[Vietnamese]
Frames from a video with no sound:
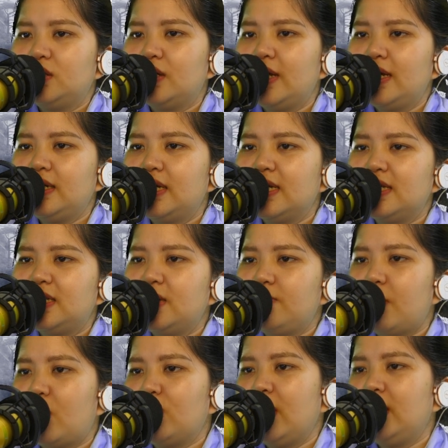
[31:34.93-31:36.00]
cho đến khi
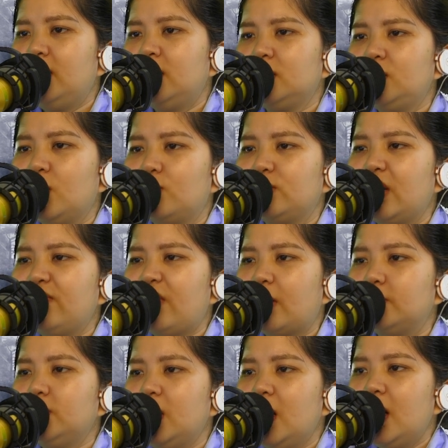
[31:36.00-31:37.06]
sinh mẫu đến hưởng dụng thế
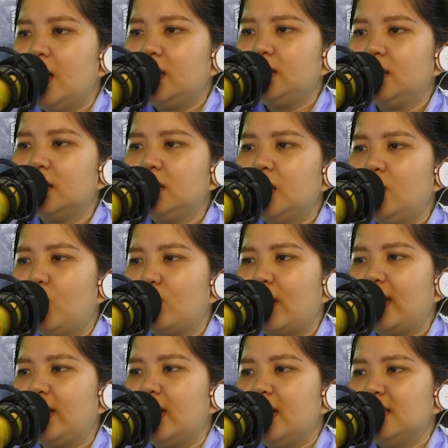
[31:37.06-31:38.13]
phẩm Những linh
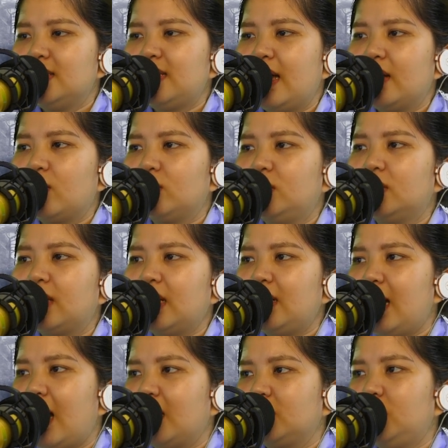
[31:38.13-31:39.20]
hồn này sẽ có tư
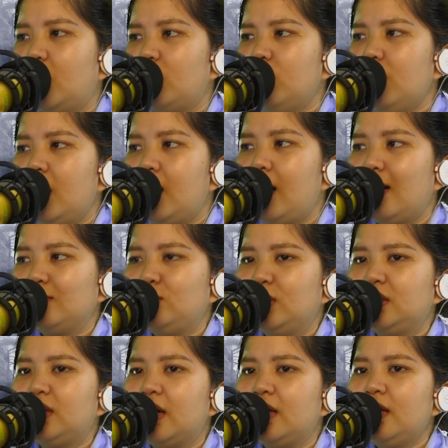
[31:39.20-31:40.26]
cách là hạt giống lại
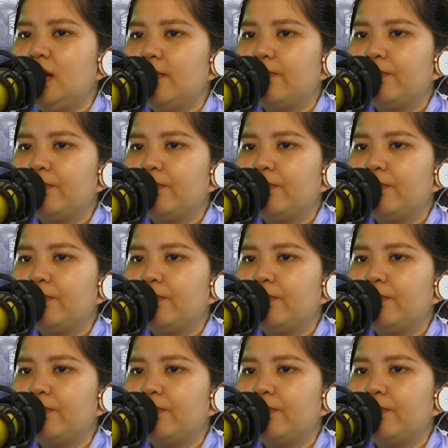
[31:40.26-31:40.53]
chuyển thế.